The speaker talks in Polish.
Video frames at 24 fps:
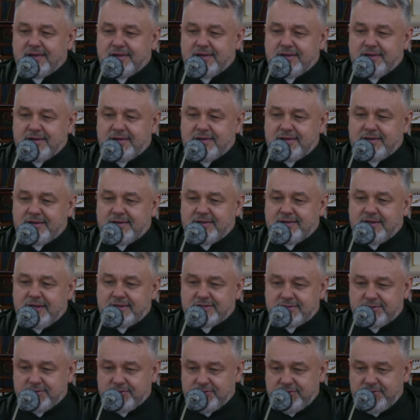Y, na
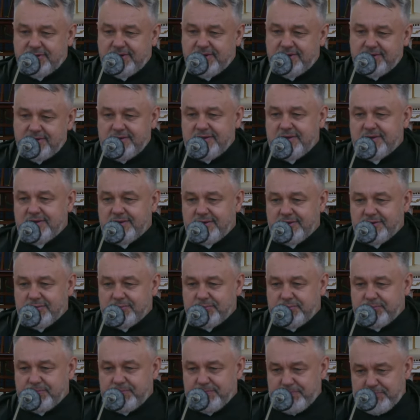co dzień od
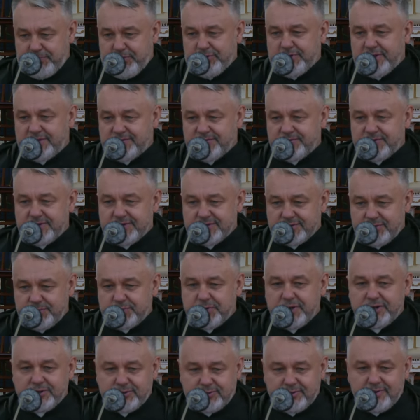ponad
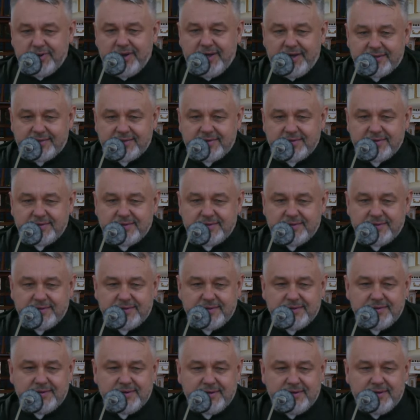25 lat
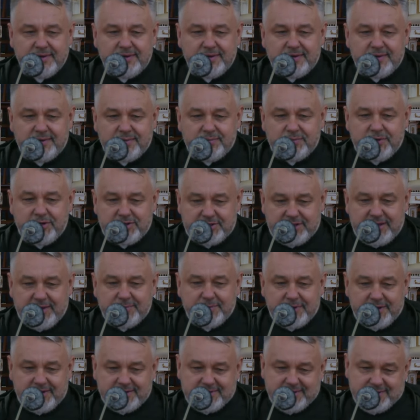y,
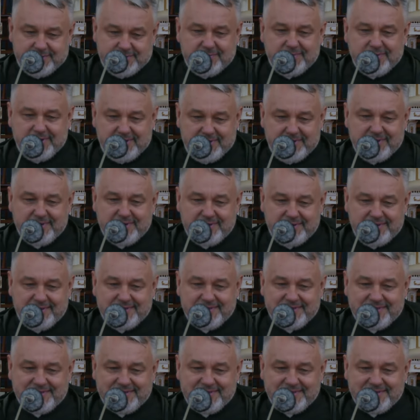mieszkam razem y,
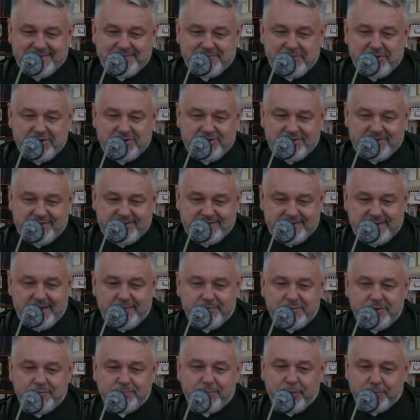z
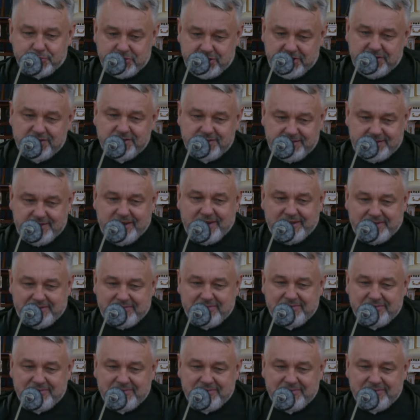mężczyznami po przejściach.